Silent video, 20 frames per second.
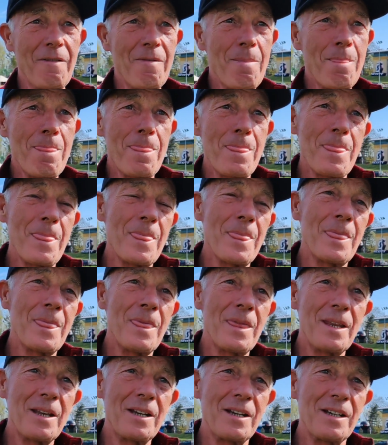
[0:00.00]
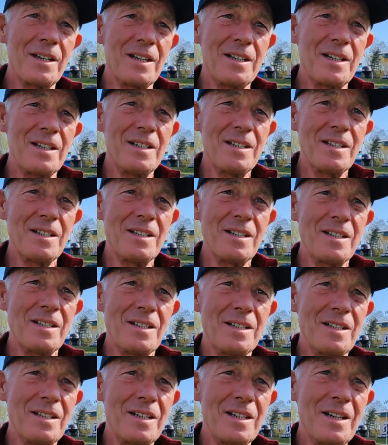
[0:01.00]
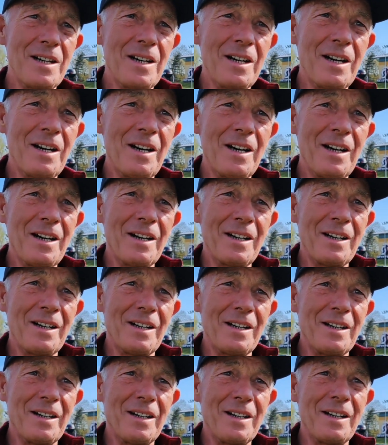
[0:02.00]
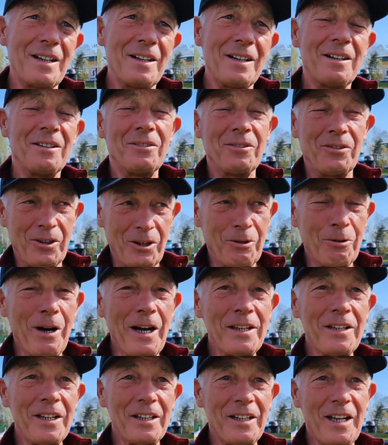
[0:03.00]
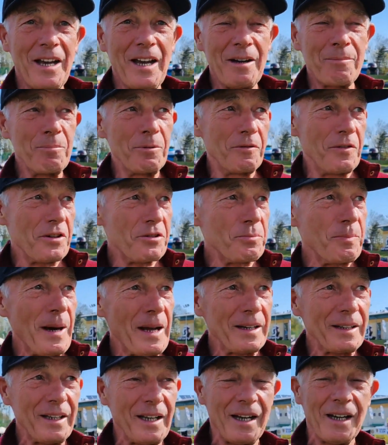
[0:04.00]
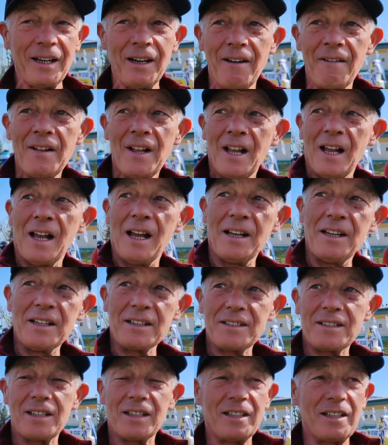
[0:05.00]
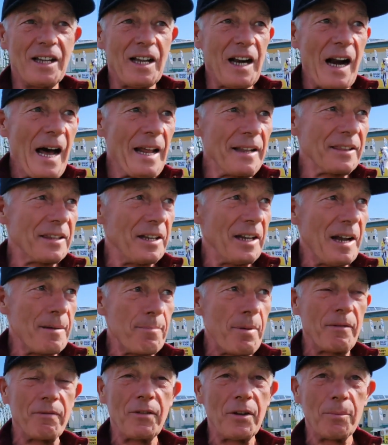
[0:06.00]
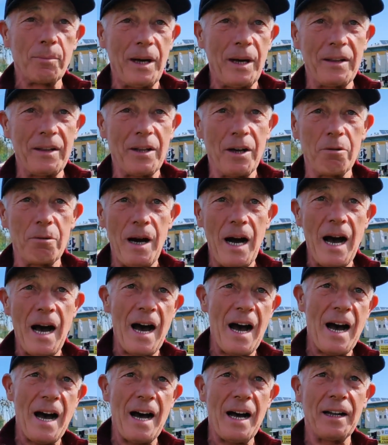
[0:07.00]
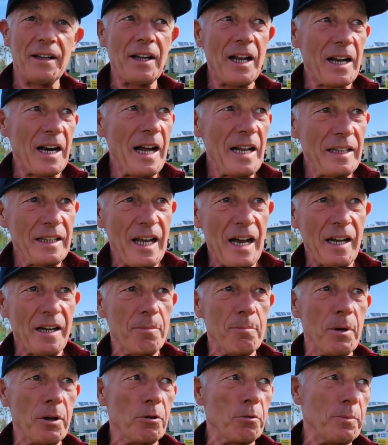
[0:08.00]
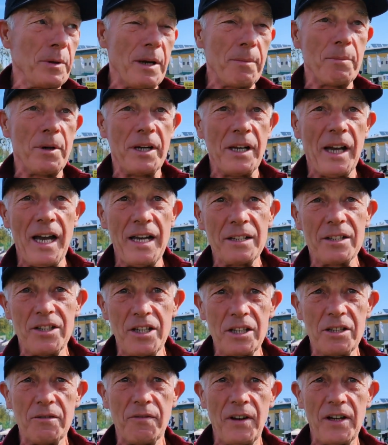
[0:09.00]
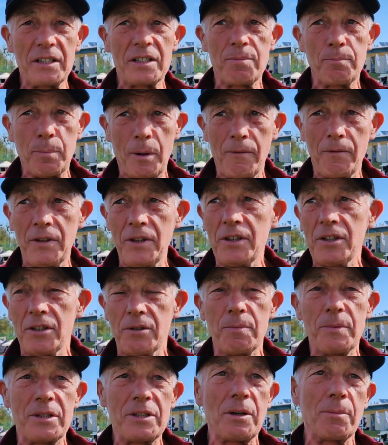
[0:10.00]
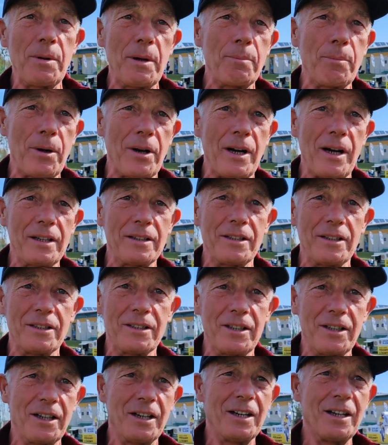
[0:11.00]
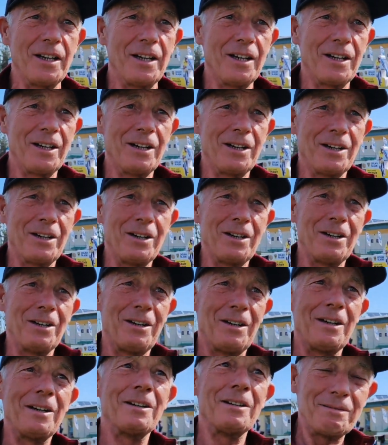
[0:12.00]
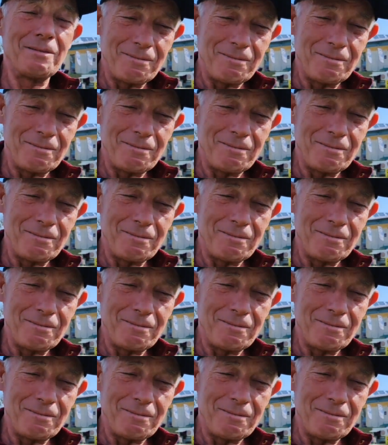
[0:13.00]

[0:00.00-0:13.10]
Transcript: E, troszkę wieje, więc praca drużynowa może mieć znaczenie. Dokładnie tak jak mówisz Bartek, e, niestety ranty na pewno będą, a na rantach my umiemy jeździć, więc powinniśmy sobie poradzić. No to życzę powodzenia.